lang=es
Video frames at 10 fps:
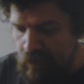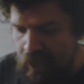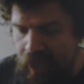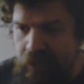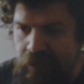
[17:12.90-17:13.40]

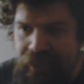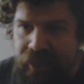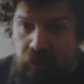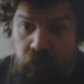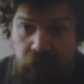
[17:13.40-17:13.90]
Hay
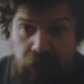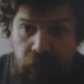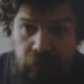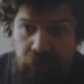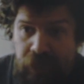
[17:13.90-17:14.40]
catálogo
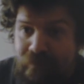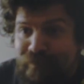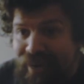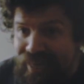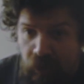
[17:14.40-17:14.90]
de,
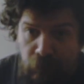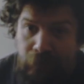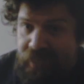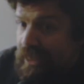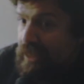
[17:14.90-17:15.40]
varias
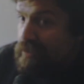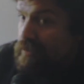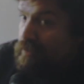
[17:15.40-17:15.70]
compañías,